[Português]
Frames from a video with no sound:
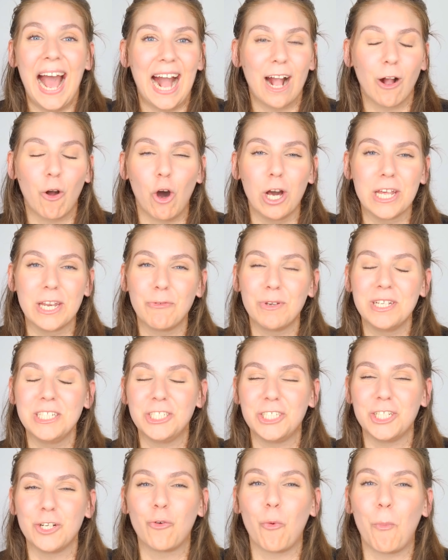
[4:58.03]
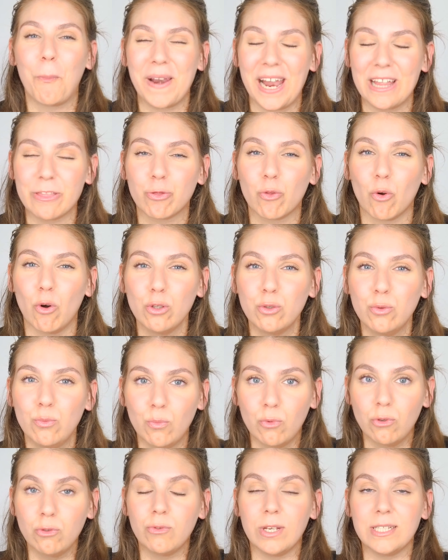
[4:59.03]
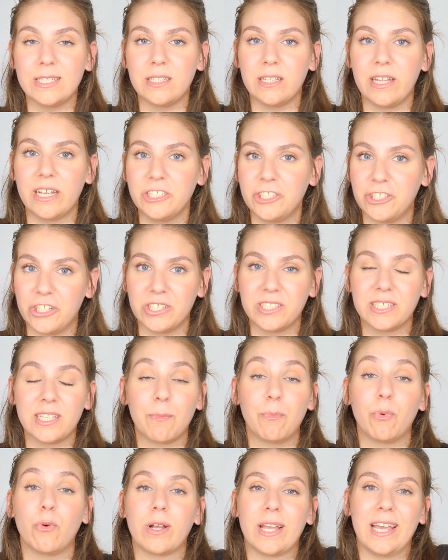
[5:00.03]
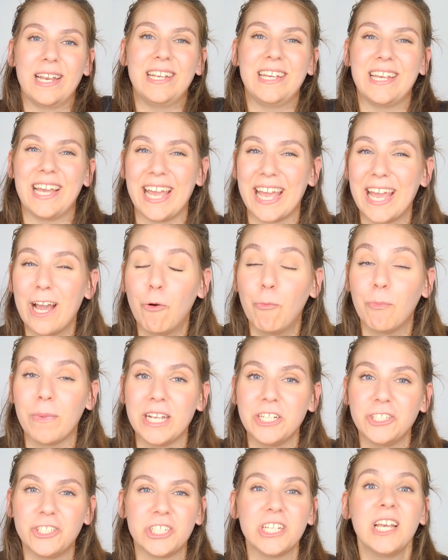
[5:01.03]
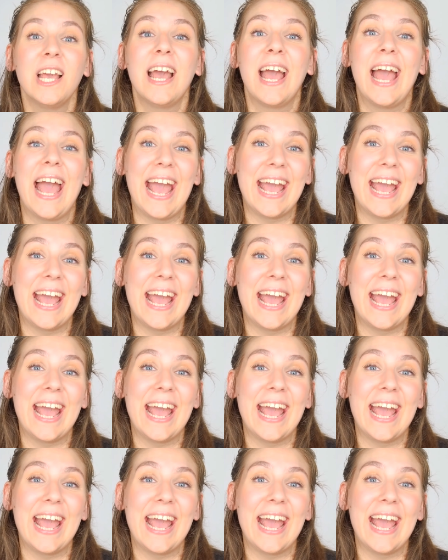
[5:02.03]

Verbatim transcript: Agora eu indico para todo mundo esse dentista porque ele realmente